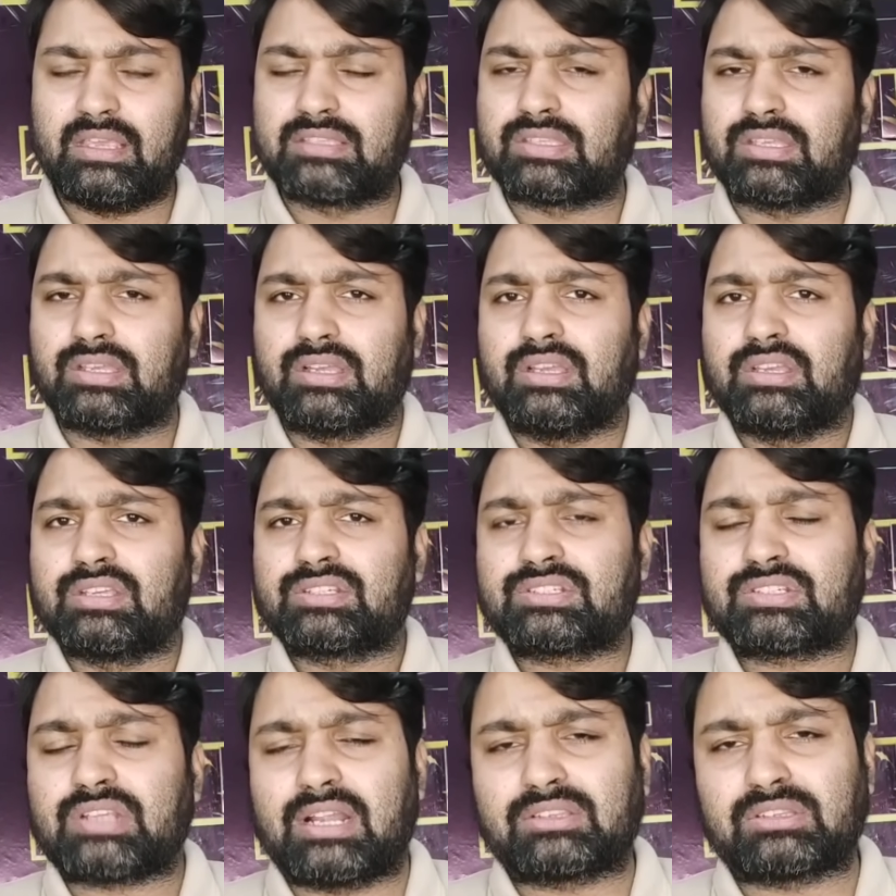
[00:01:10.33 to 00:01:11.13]
इस
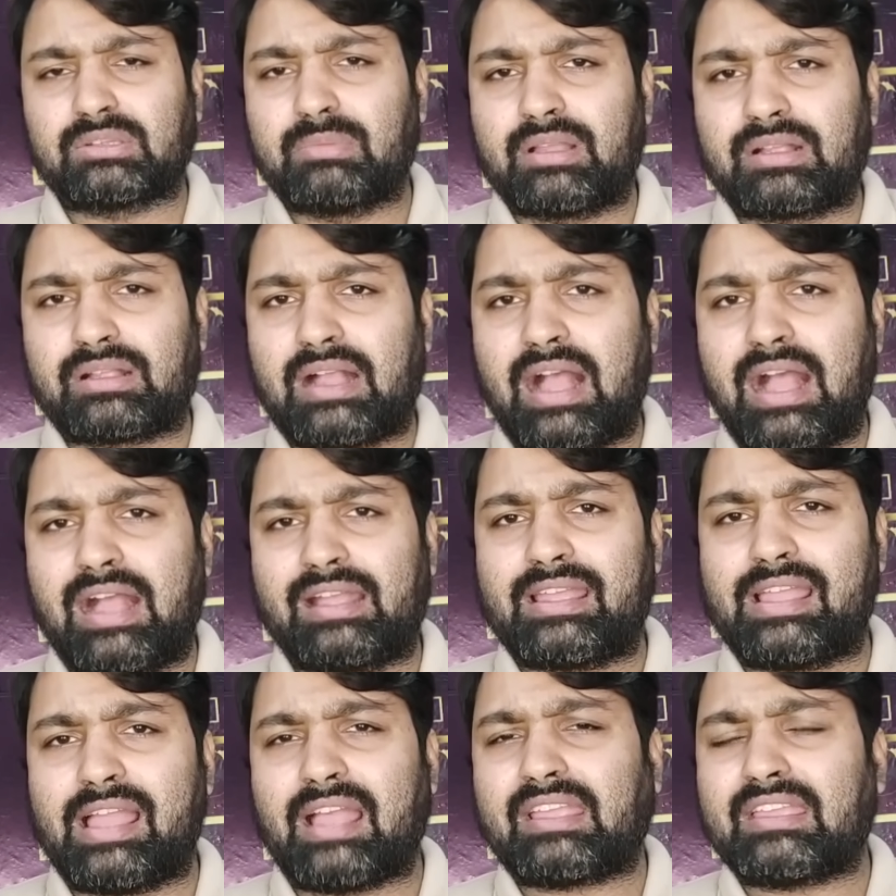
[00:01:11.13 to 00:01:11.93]
शर्त में
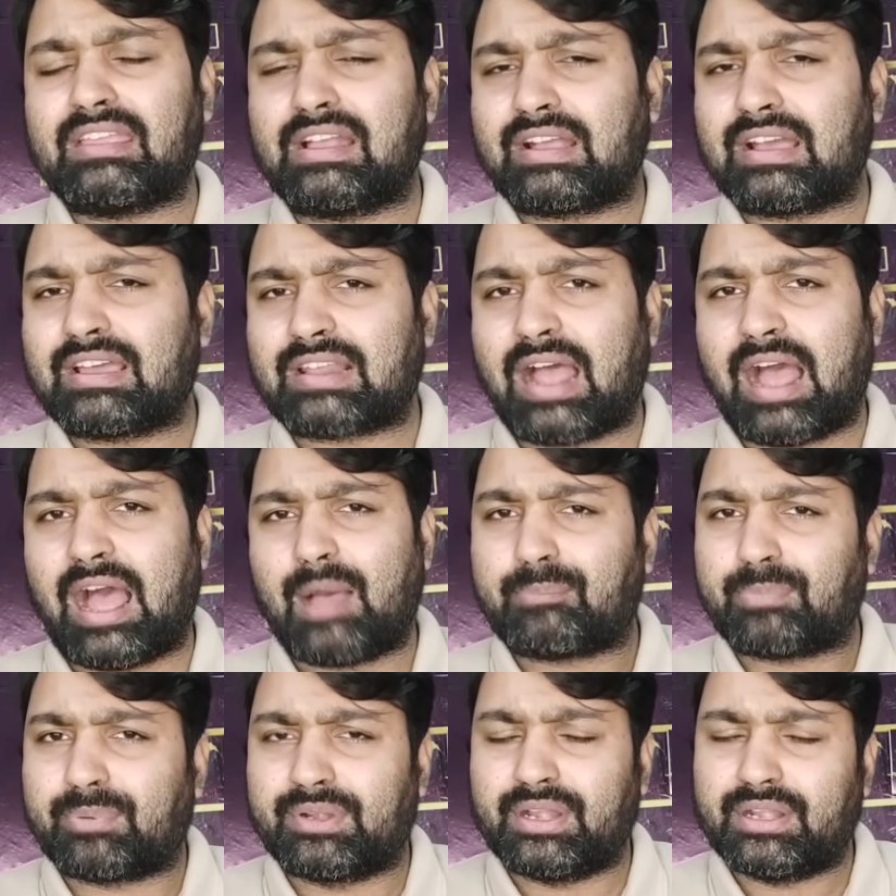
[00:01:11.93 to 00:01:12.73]
कहा गया कि अगर
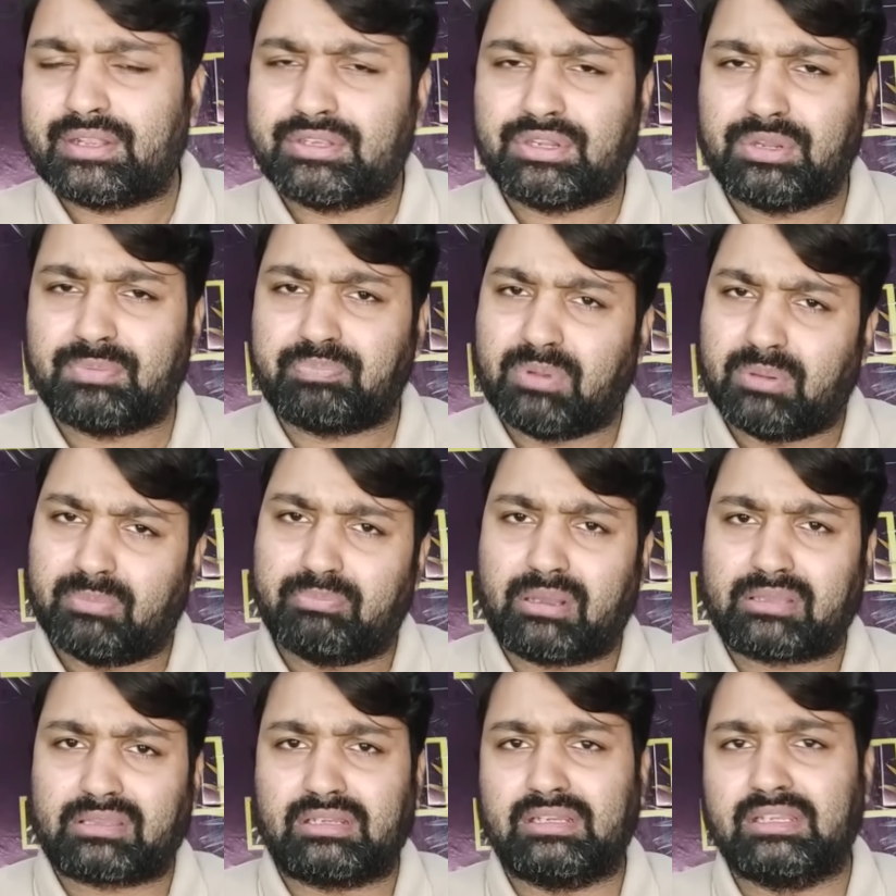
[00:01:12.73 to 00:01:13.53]
आपने डीपी
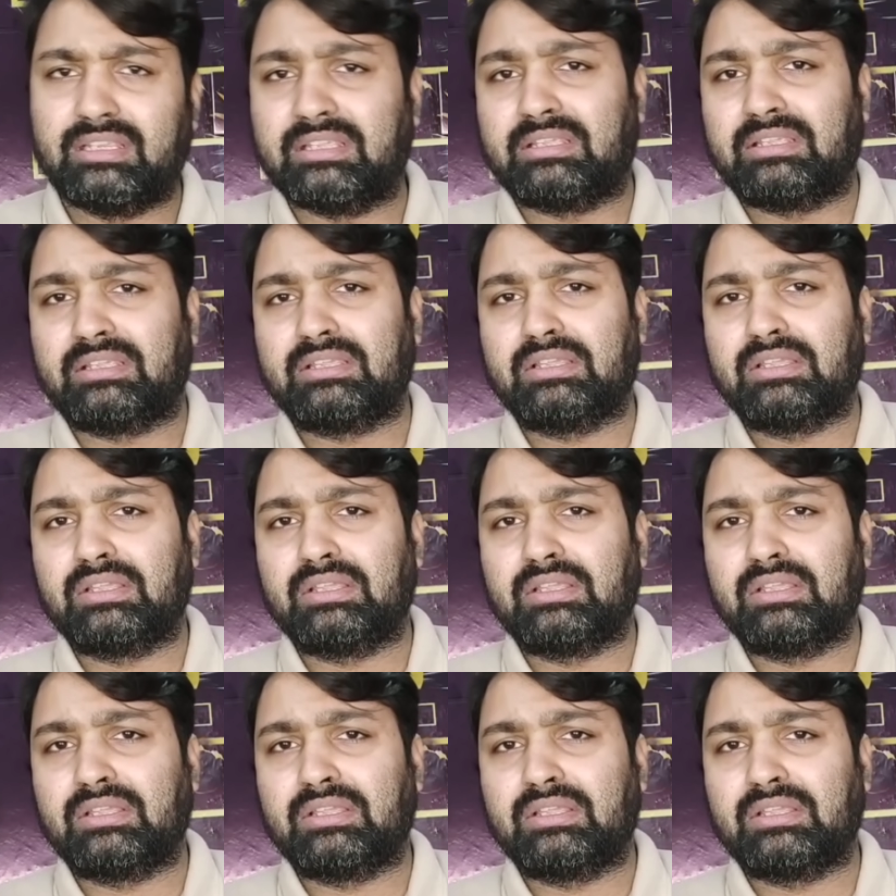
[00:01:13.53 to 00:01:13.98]
बदली